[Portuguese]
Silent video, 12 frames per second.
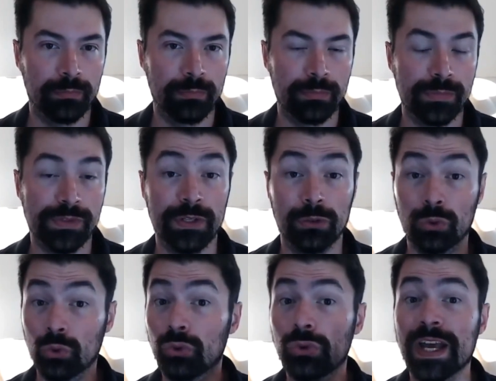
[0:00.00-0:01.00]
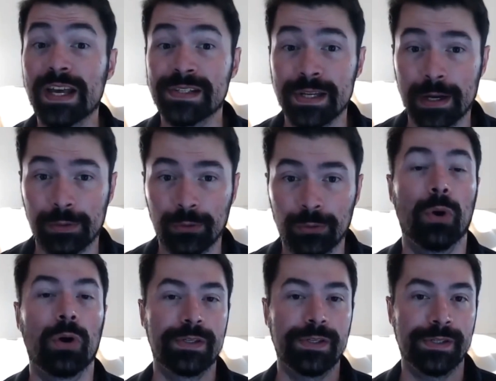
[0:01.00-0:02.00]
se tudo der certo,
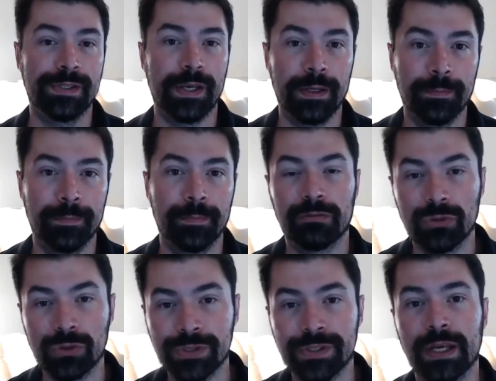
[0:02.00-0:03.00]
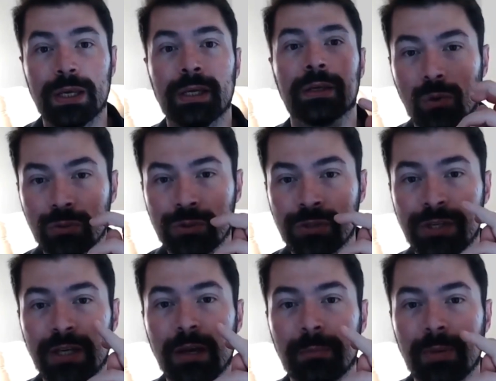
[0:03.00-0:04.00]
pode ser que você
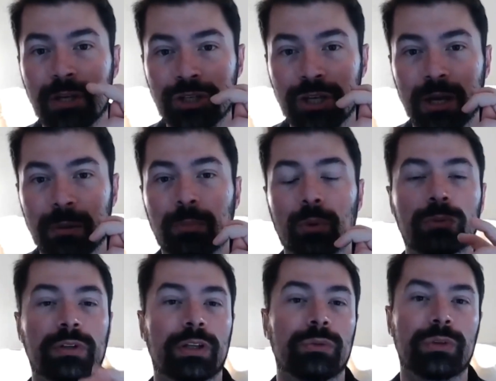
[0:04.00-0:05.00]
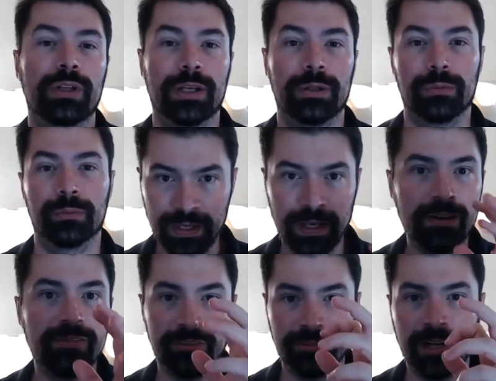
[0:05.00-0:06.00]
consiga mexer a ponta do dedo. Que ele
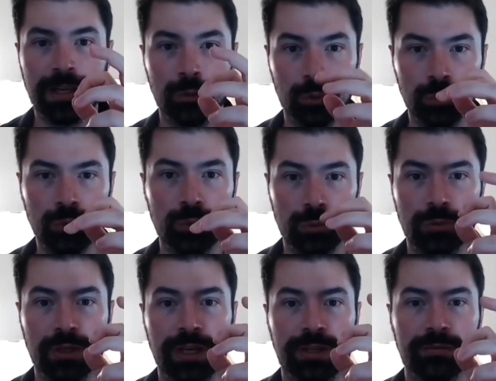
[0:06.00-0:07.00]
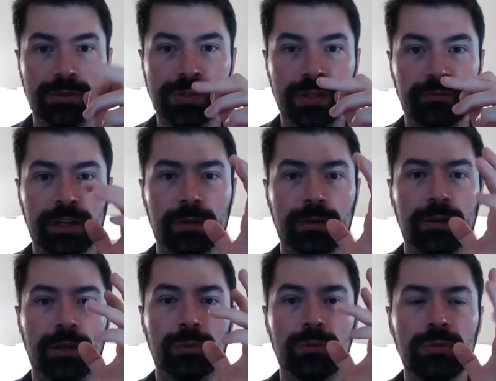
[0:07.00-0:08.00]
vai ficar duro, né? Que você não vai.
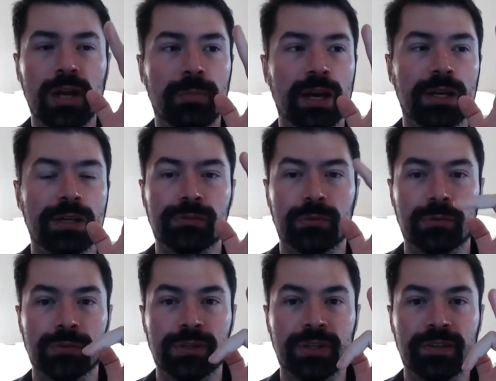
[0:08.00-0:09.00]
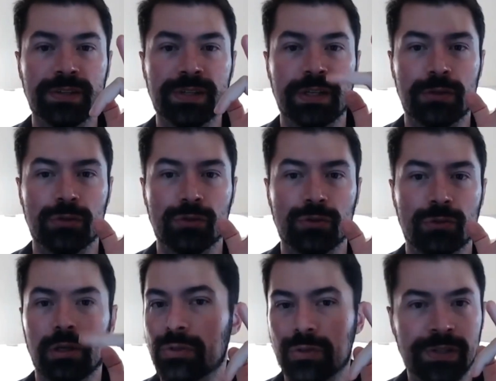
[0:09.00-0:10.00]
Eu nunca mais vou conseguir fazer isso.
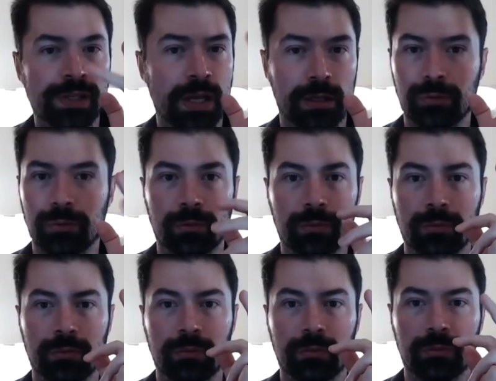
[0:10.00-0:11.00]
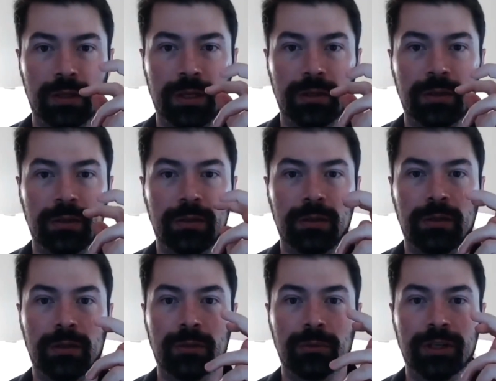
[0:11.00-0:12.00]
Isso é certo, né?
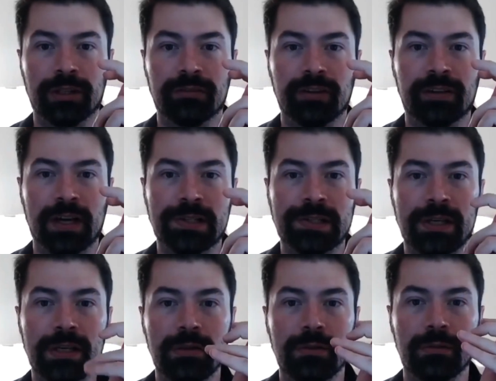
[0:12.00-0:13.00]
O dedo vai ficar assim,